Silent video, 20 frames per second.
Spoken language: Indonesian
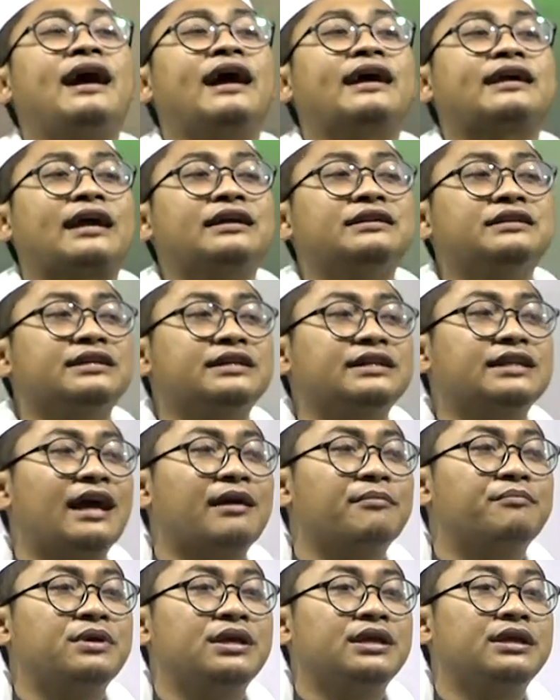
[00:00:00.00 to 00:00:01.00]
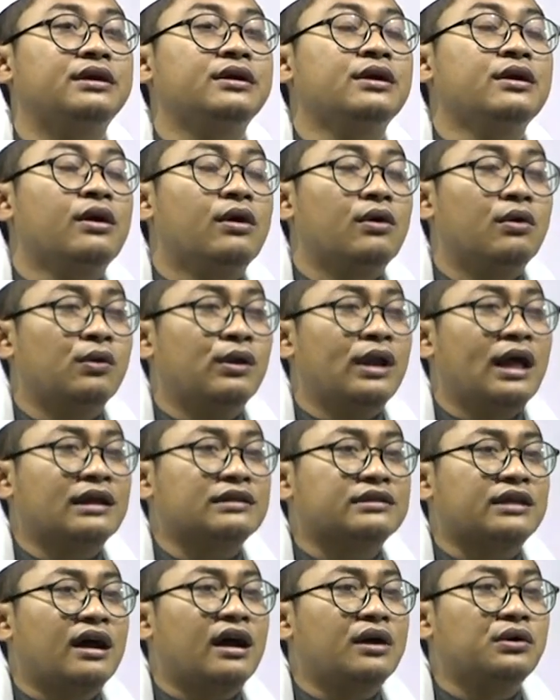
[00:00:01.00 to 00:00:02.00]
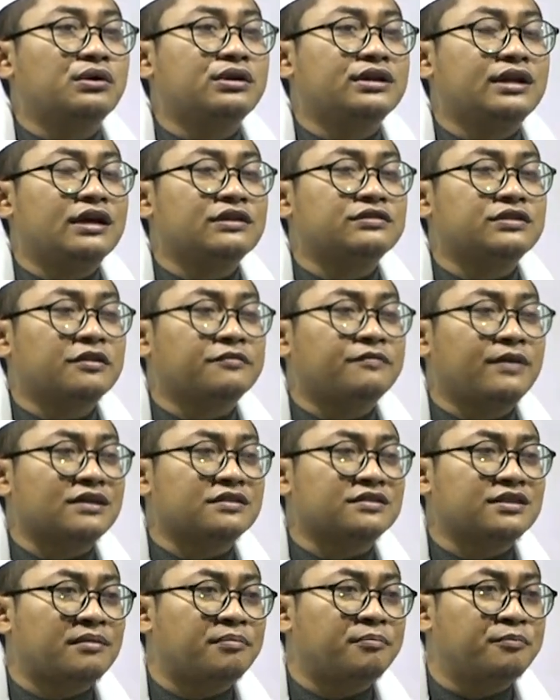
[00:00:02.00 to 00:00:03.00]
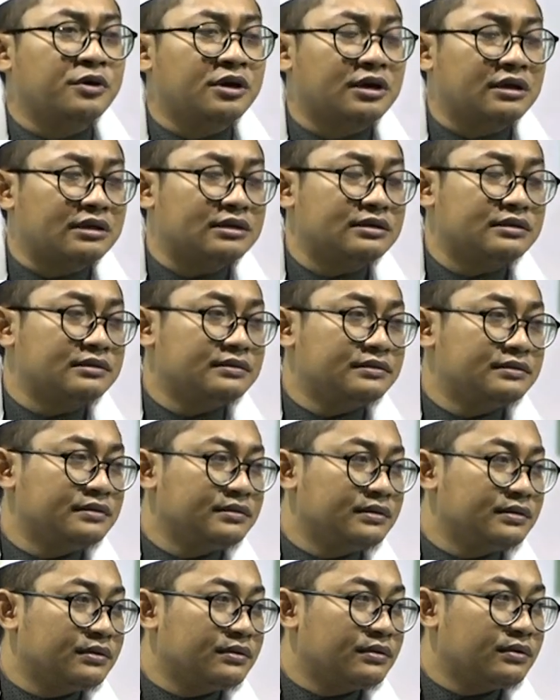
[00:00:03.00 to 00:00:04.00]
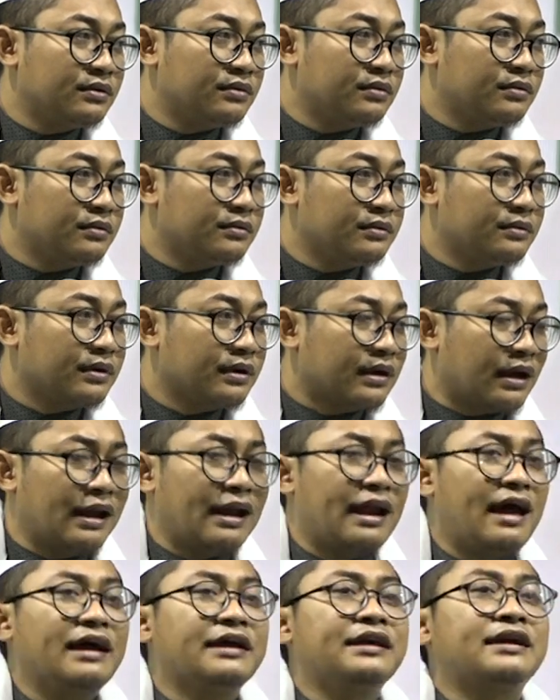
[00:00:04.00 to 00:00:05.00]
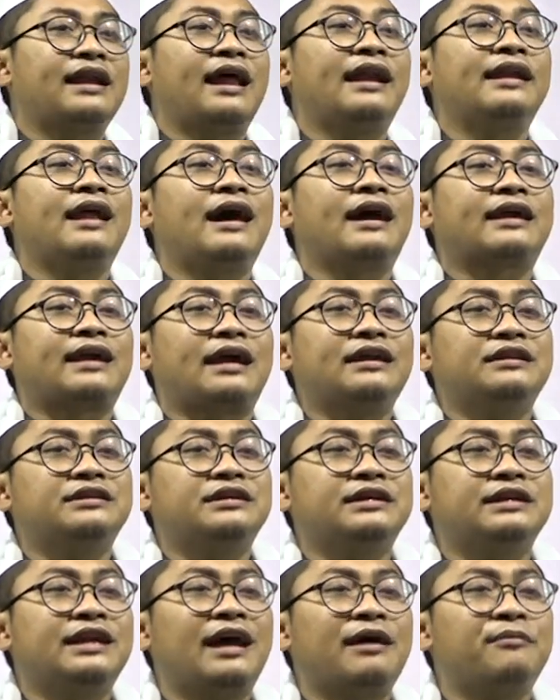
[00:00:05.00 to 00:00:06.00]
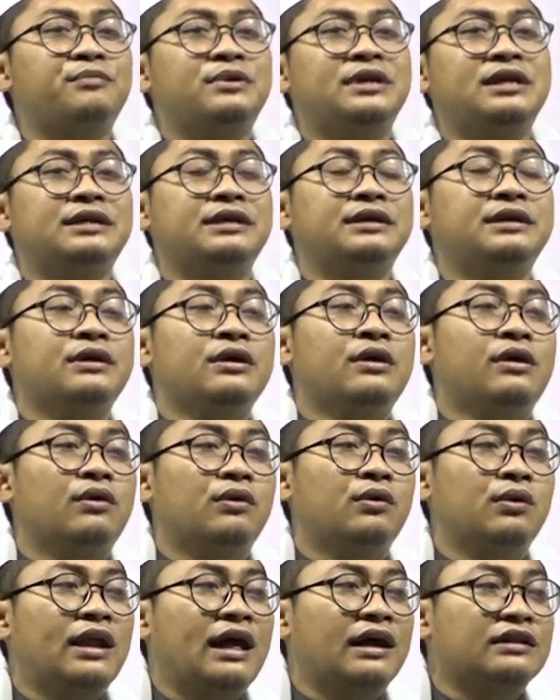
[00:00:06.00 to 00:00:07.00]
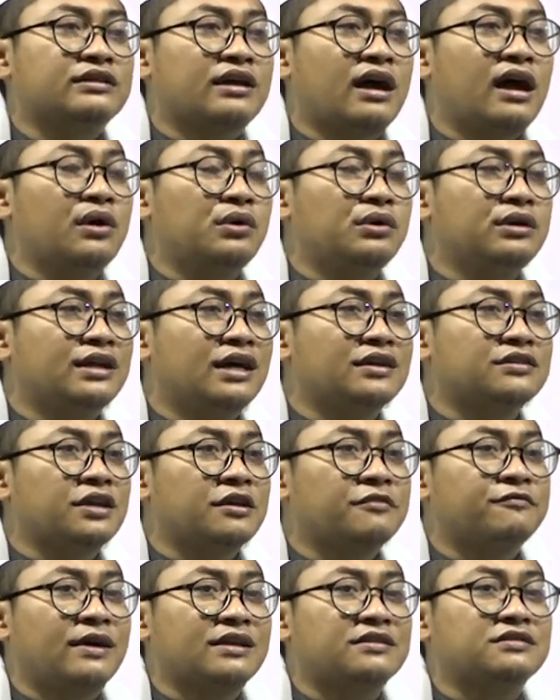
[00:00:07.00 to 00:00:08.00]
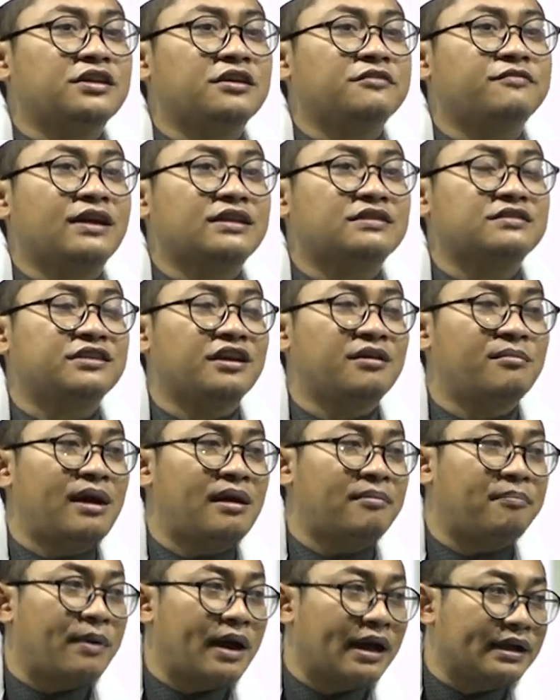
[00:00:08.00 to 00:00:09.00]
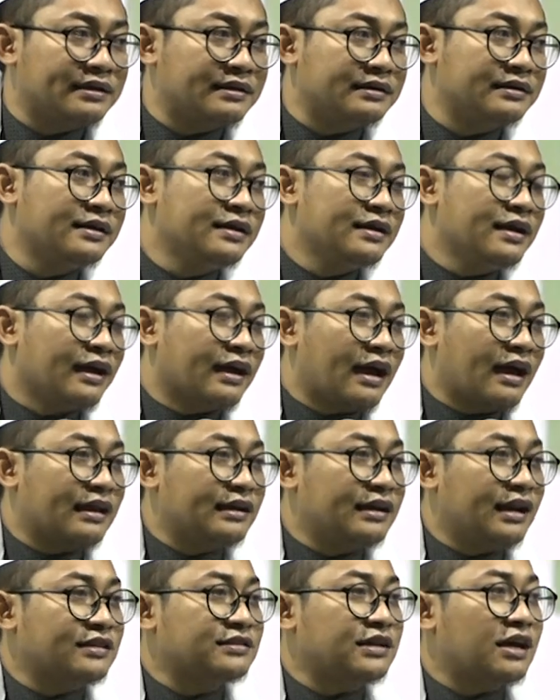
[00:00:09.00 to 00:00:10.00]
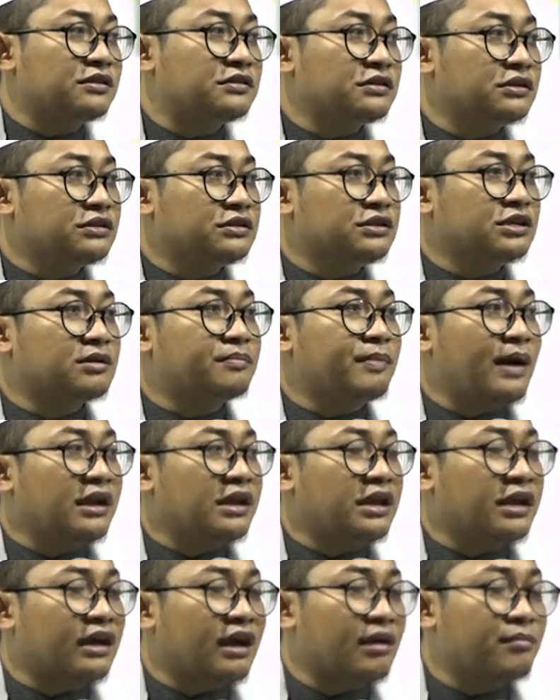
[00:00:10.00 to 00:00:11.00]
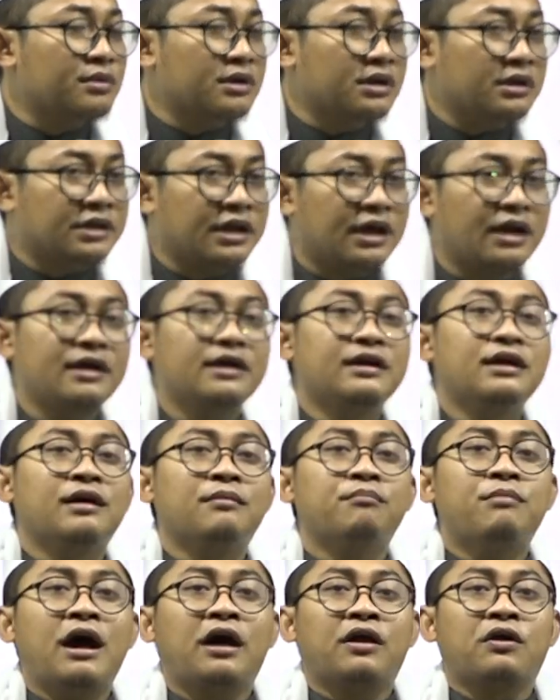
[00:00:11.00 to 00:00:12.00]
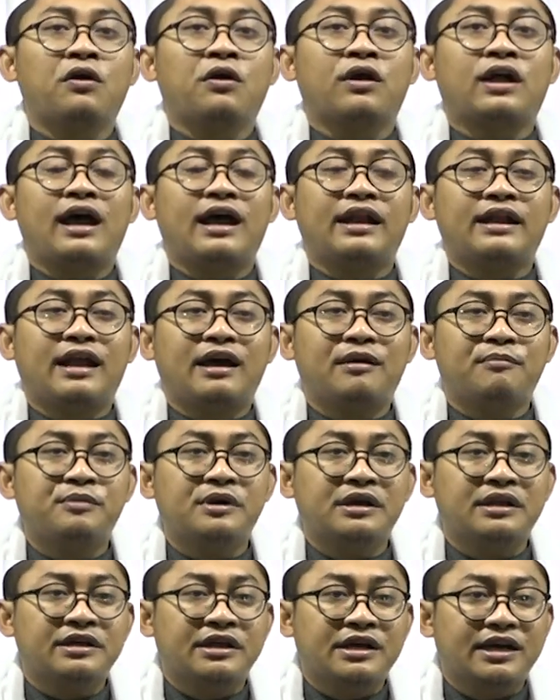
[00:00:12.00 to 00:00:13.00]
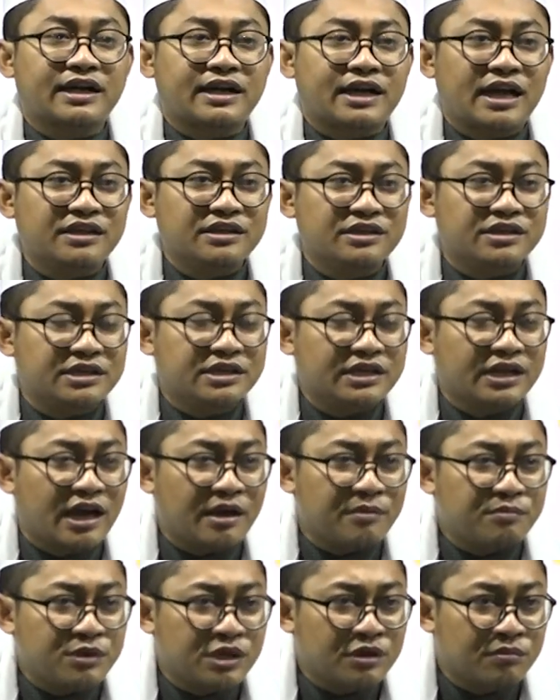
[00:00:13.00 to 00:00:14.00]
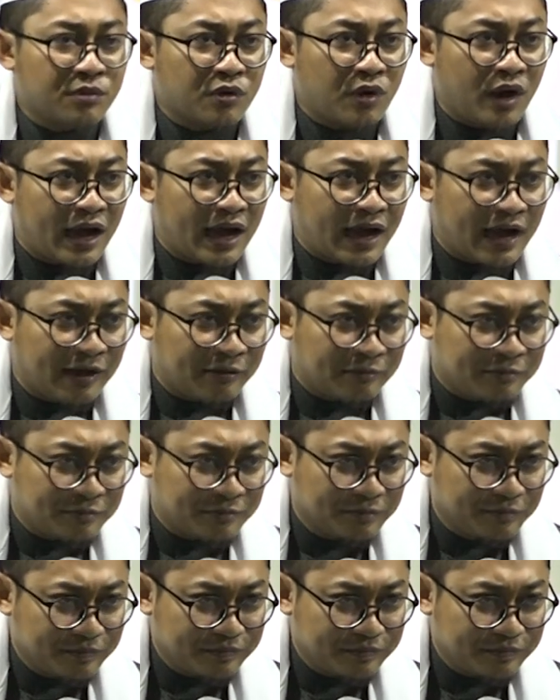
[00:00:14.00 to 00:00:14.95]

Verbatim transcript: nah kanjeng Nabi ulang tahun na sifat sabar. Kelahiran nah kanjeng Nabi ulang tahun na sifat-sifat semapan karena satu je panika Barokah barokana dah kanjeng Nabi Muhammad